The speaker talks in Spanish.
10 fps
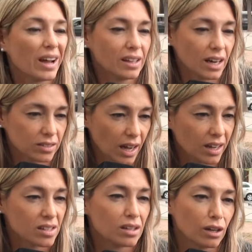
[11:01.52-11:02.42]
va a hidratar.
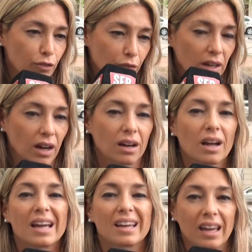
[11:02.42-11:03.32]
¿Qué significa?
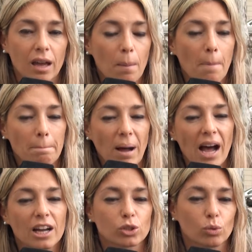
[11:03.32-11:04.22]
Que va
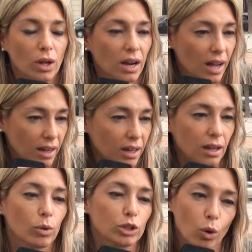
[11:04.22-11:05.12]
a ayudar a
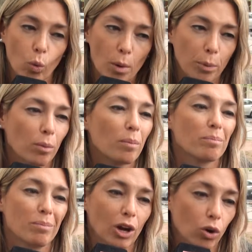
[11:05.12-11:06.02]
que nuestro cuerpo
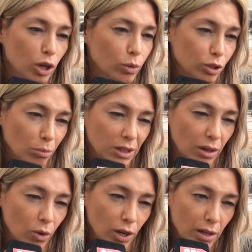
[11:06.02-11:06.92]
mejore nuestro
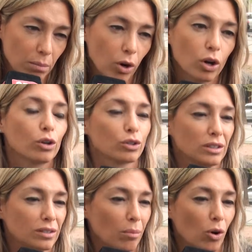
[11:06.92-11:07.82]
metabolismo, nos
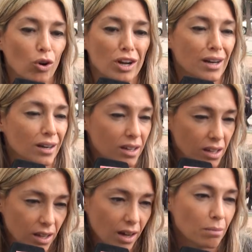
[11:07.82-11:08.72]
sintamos con
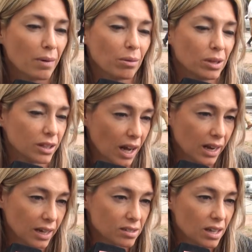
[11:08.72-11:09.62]
energía, más
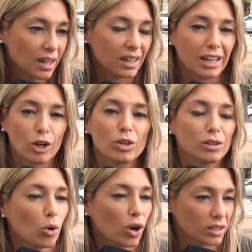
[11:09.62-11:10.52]
vitales y que no
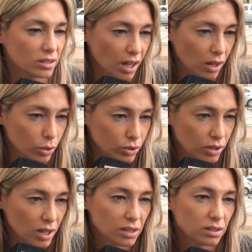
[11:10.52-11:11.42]
estemos cansados.
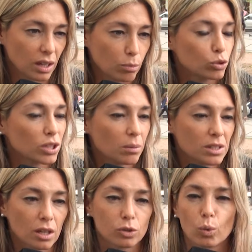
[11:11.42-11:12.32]
¿sí? Muchas
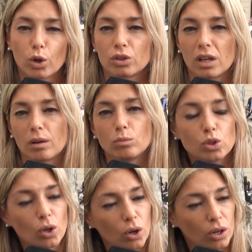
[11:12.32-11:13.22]
veces uno tiene
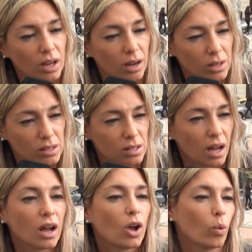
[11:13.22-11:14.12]
mucho dolor de
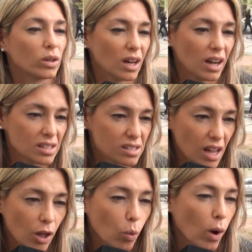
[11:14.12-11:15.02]
cabeza o estás
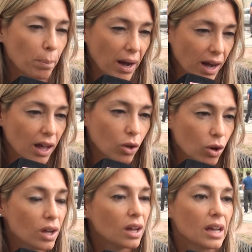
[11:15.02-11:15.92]
cansado o
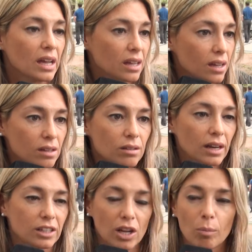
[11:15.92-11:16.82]
apagado y
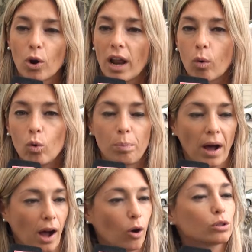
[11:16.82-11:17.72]
le echamos la
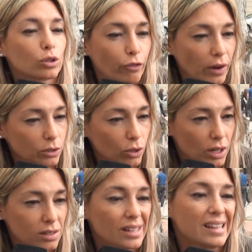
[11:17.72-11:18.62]
culpa a otros
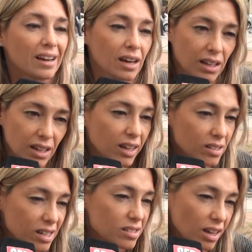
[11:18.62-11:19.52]
factores y en realidad
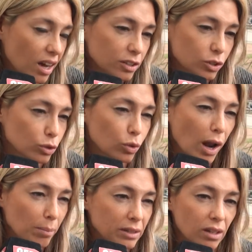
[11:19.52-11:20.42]
quizás sea eso,
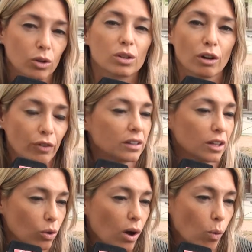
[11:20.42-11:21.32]
solamente que nos está
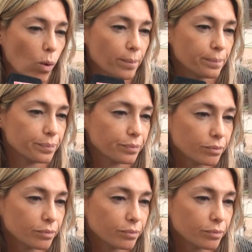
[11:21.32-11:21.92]
faltando agua.